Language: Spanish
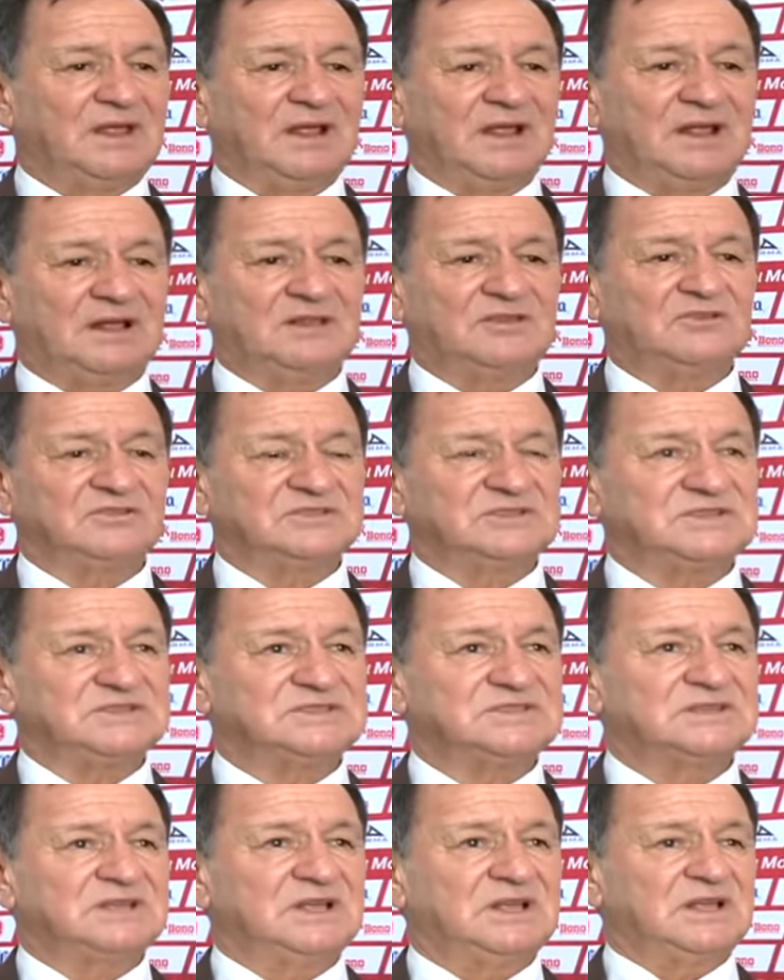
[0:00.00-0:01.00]

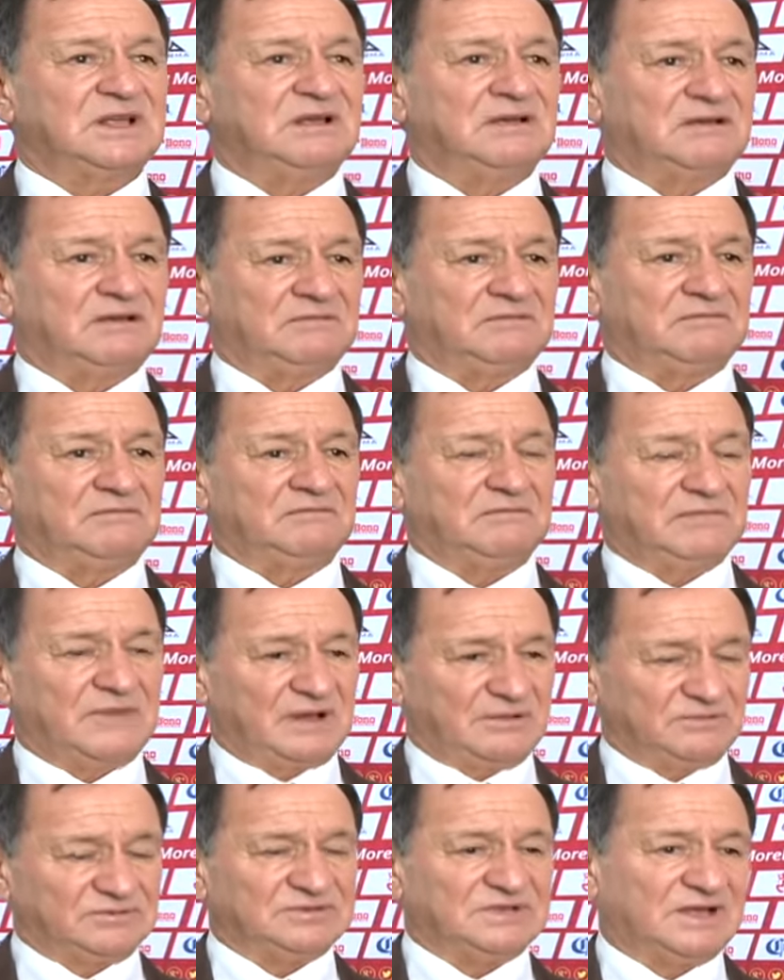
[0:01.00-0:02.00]
Entonces eh,
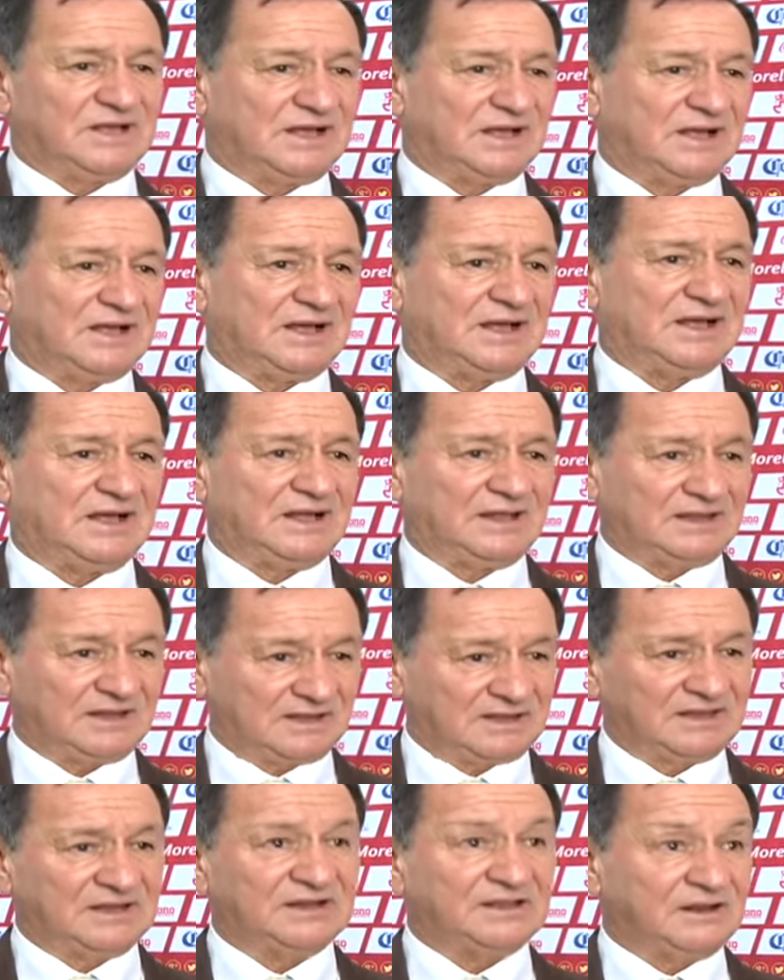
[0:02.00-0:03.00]
vamos a, a,
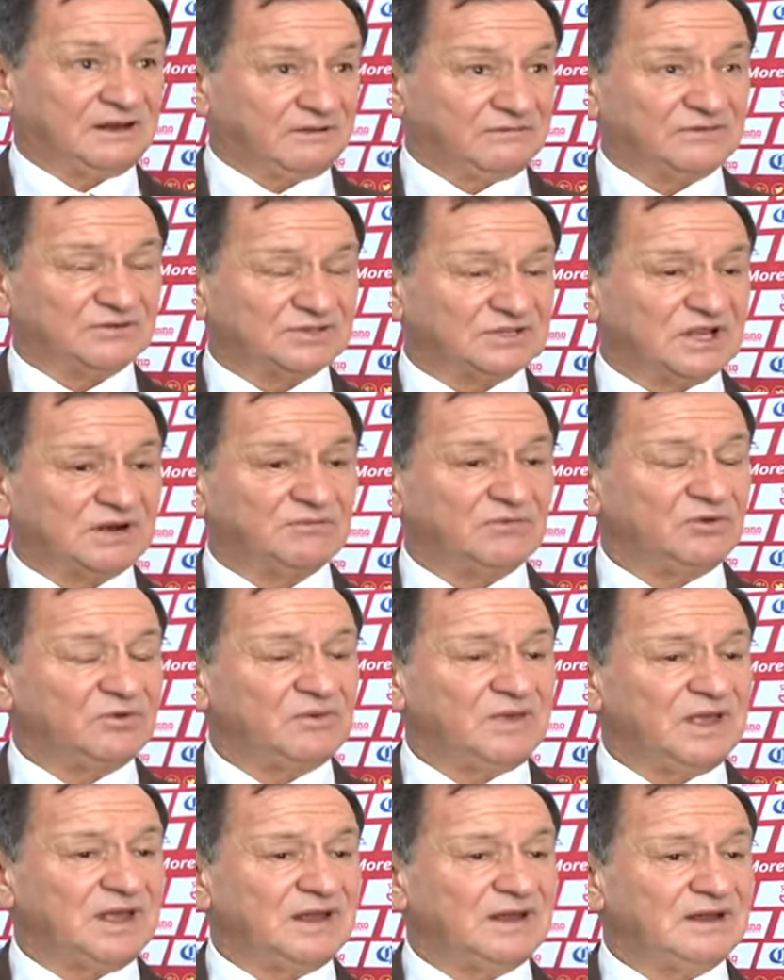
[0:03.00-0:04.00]
tratar de reforzar muy
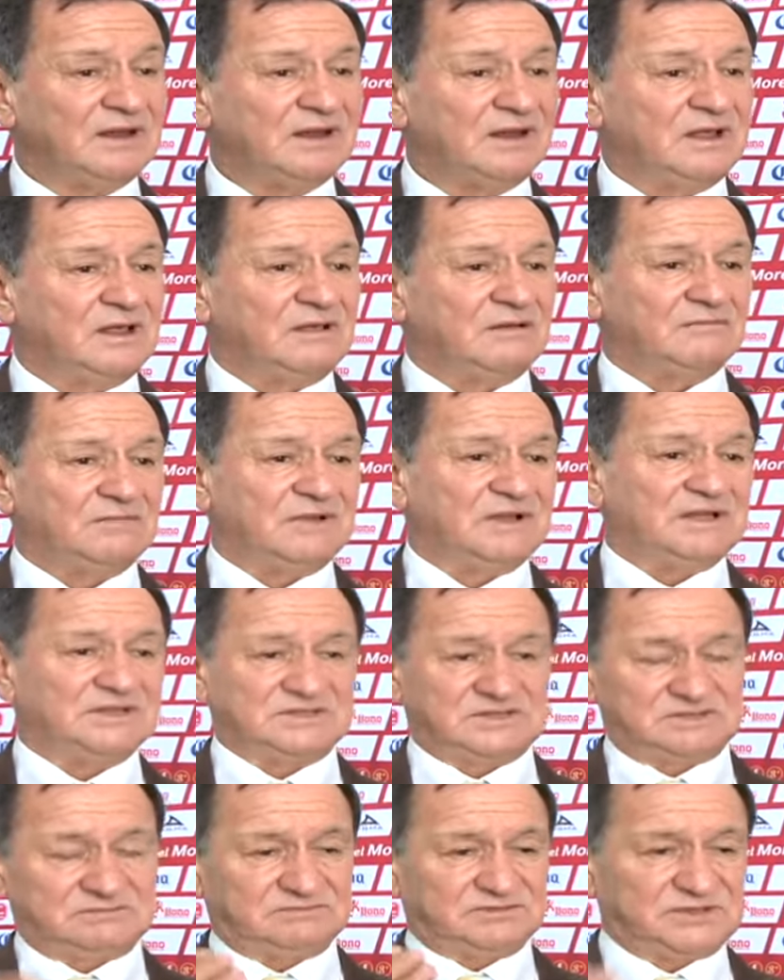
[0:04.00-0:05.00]
bien, que
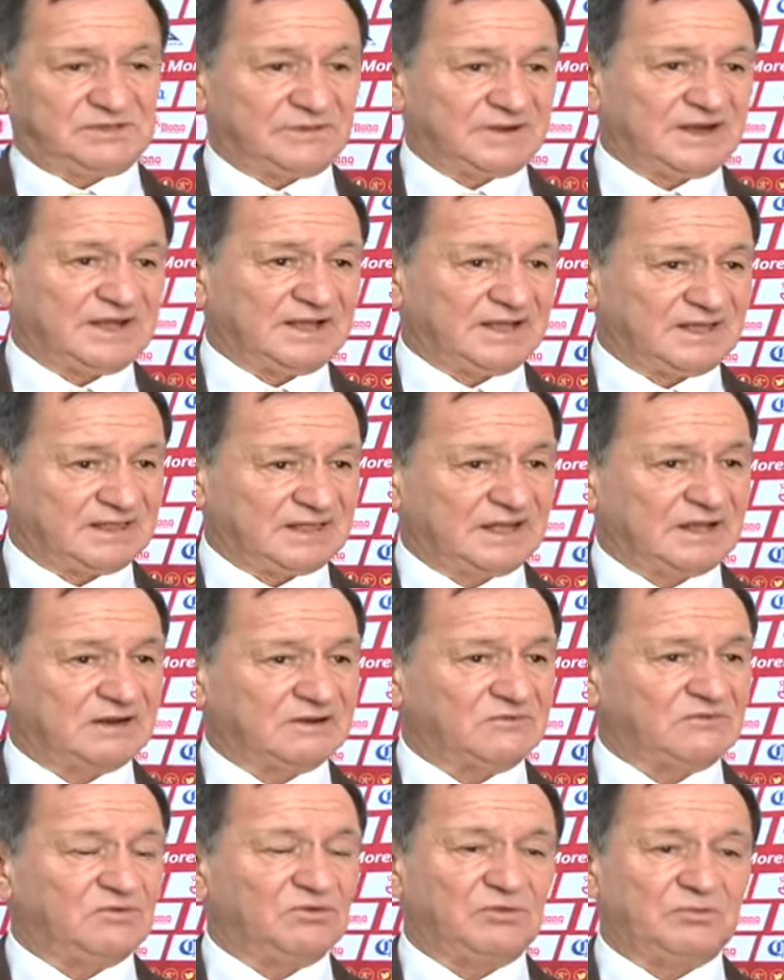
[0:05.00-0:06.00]
se van a
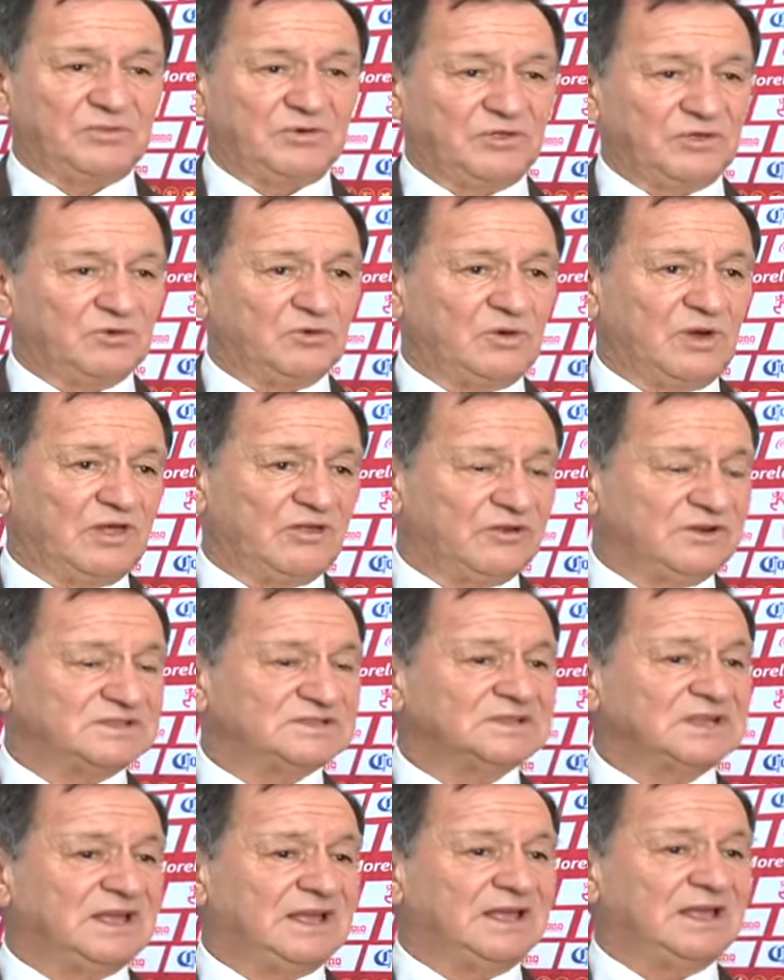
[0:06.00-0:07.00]
quedar un grupo de
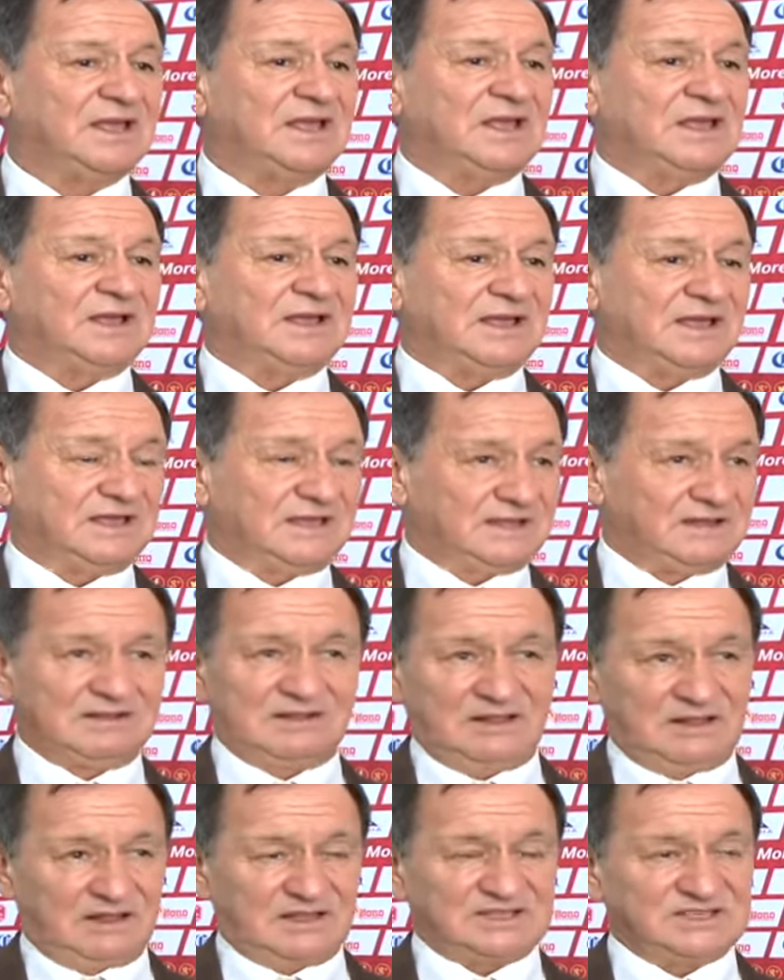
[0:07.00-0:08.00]
jugadores que,
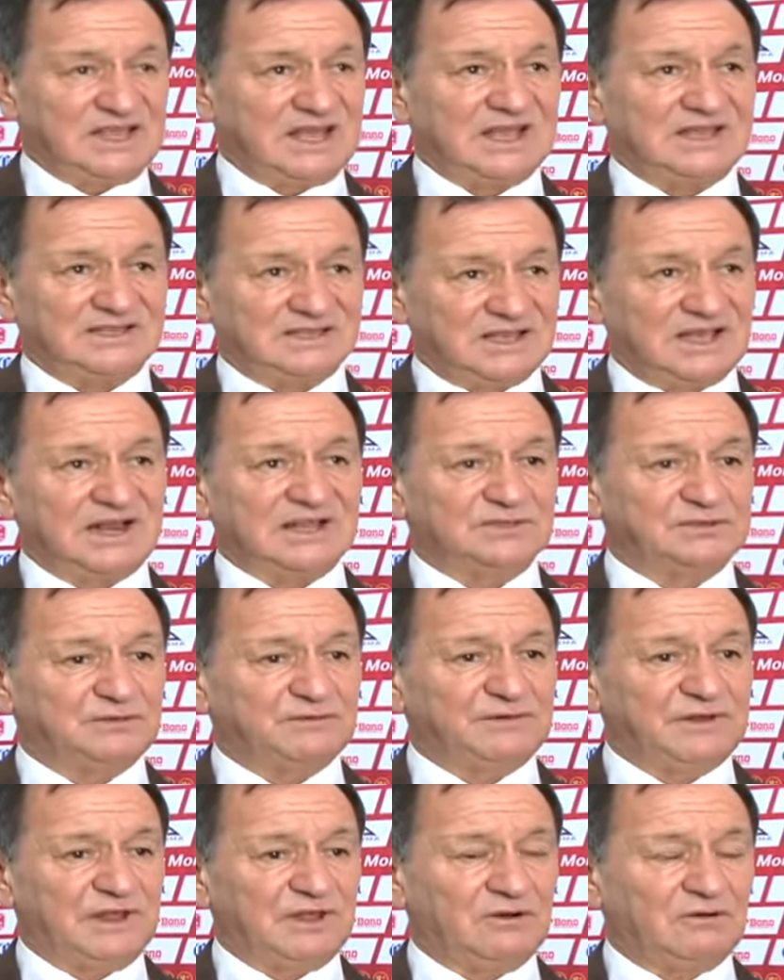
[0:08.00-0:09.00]
decía, ya la
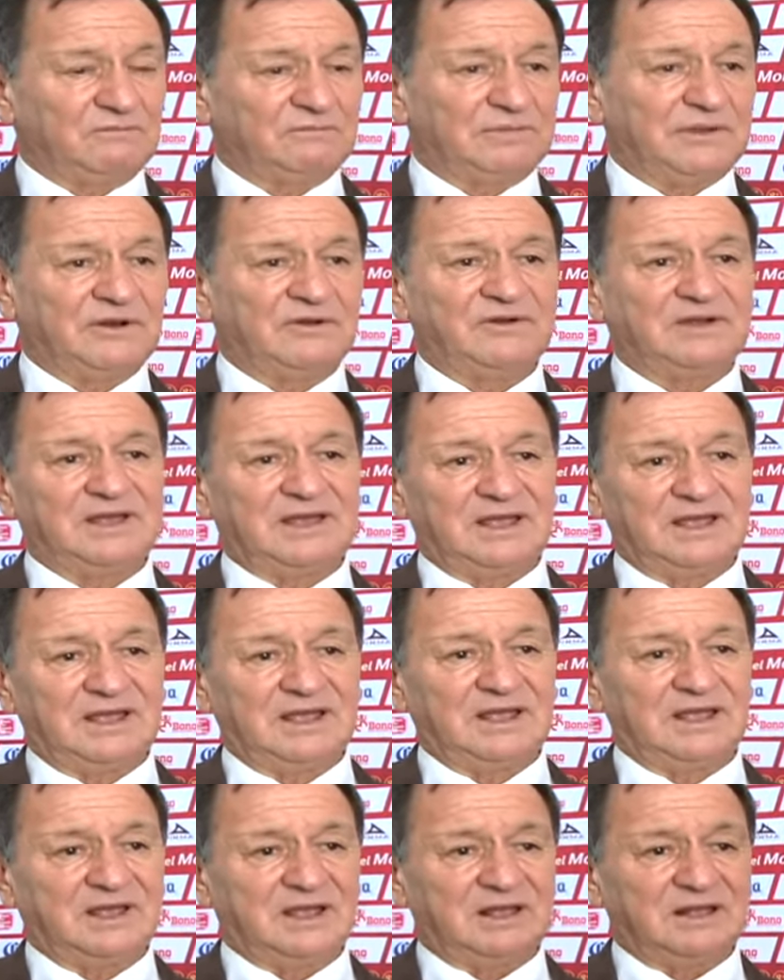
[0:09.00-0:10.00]
sufrieron, pero
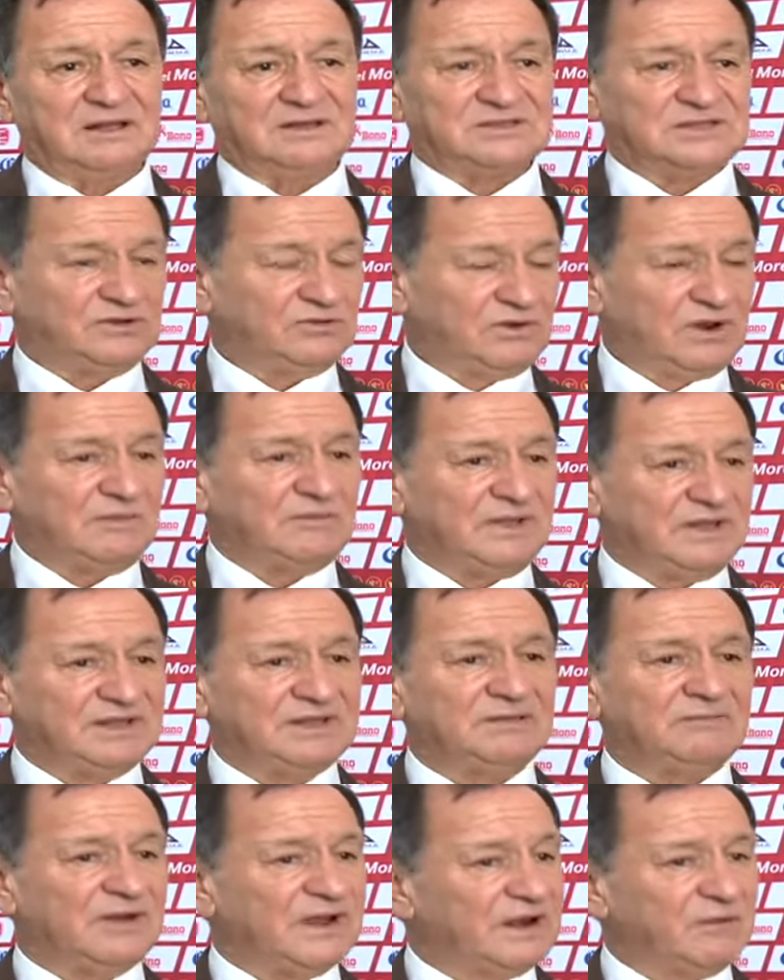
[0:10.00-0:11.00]
que
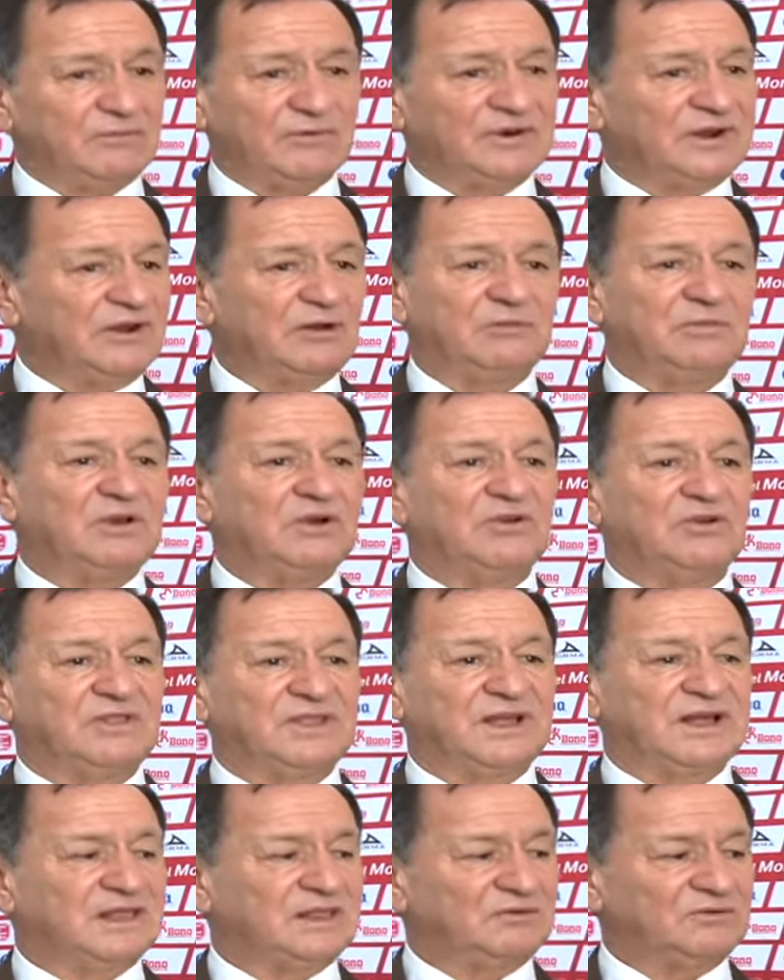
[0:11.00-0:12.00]
seguramente van a poner lo mejor
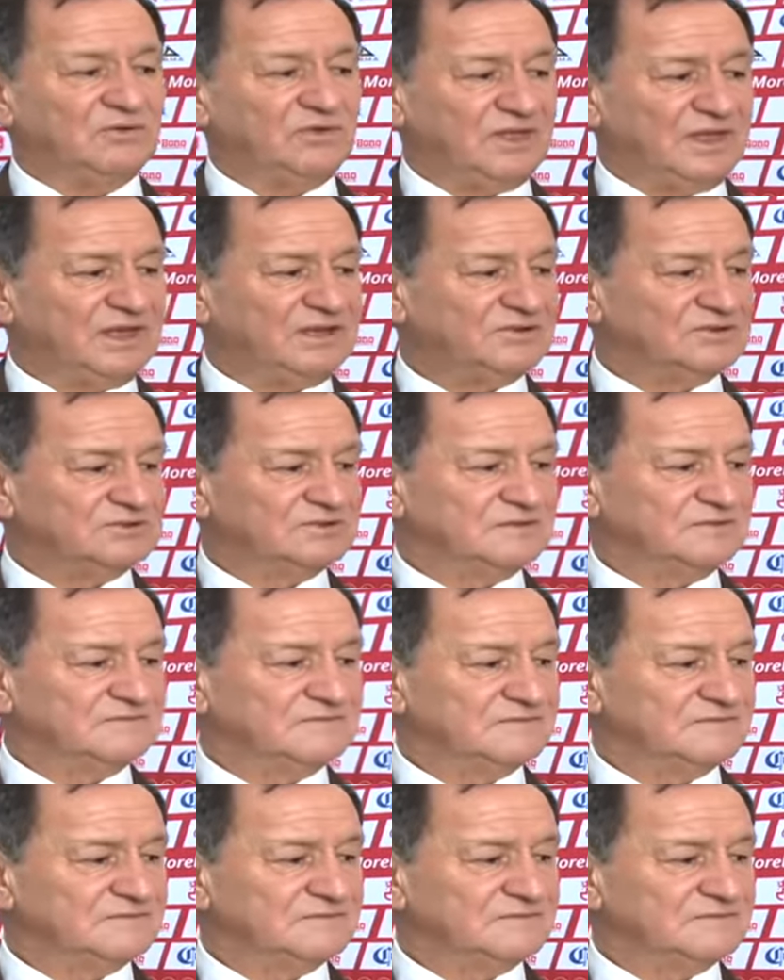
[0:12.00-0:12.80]
de cada uno de ellos.